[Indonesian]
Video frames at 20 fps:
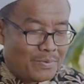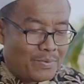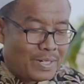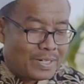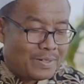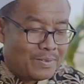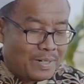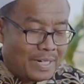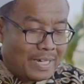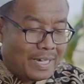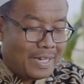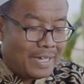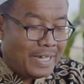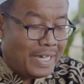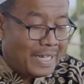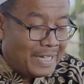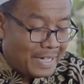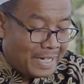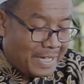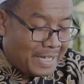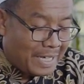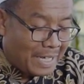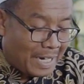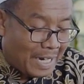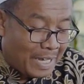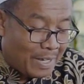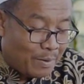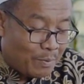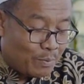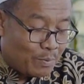waduh lek nyata niki
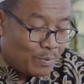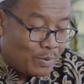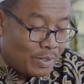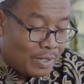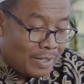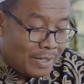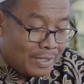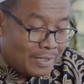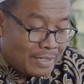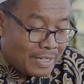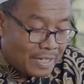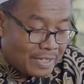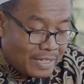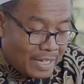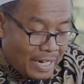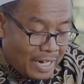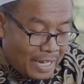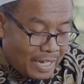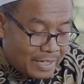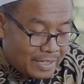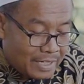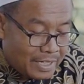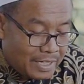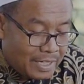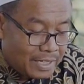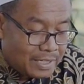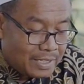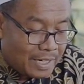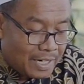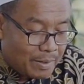lek salah
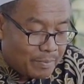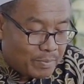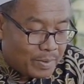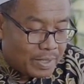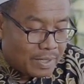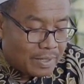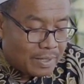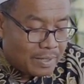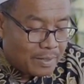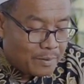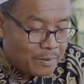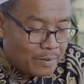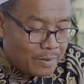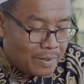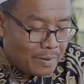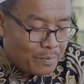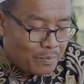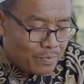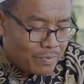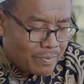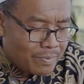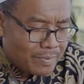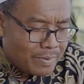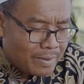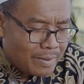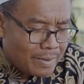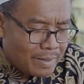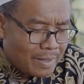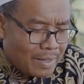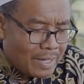titik selip niki
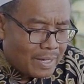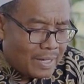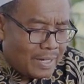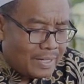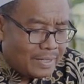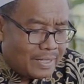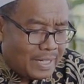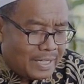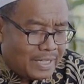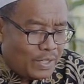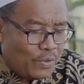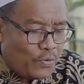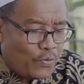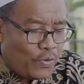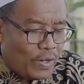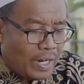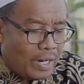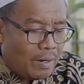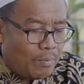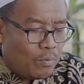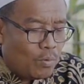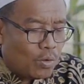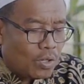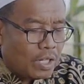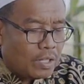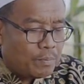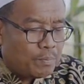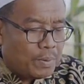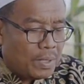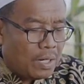jadi fal
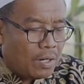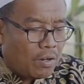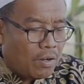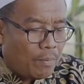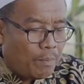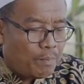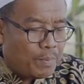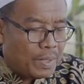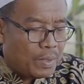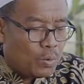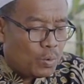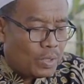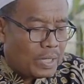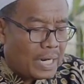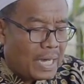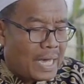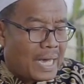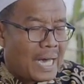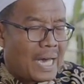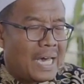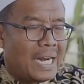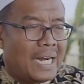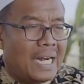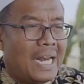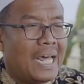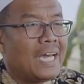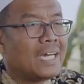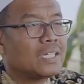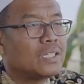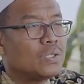murad bil kubri huna
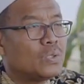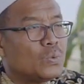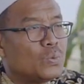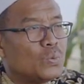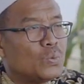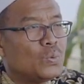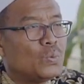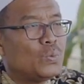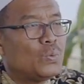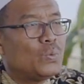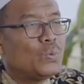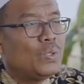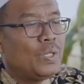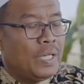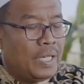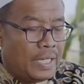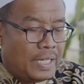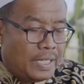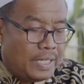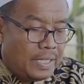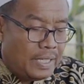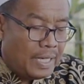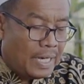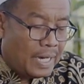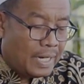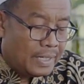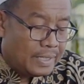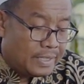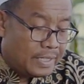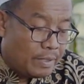allahdu
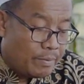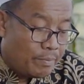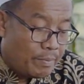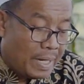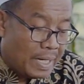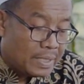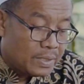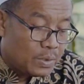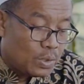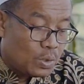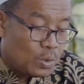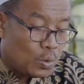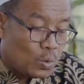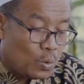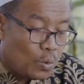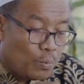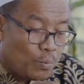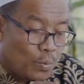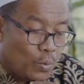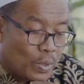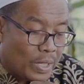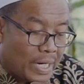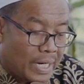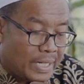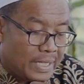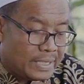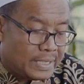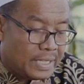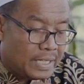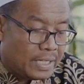yang dimaksud kuburan
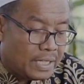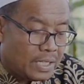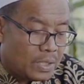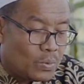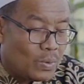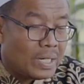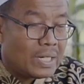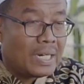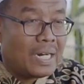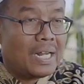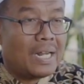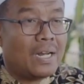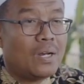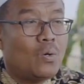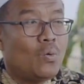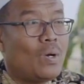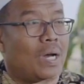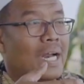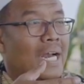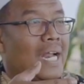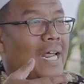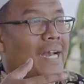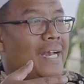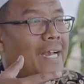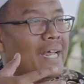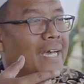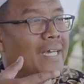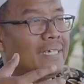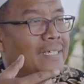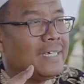di sini itu adalah luang
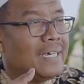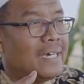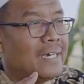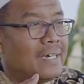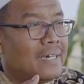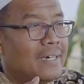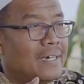landaknya.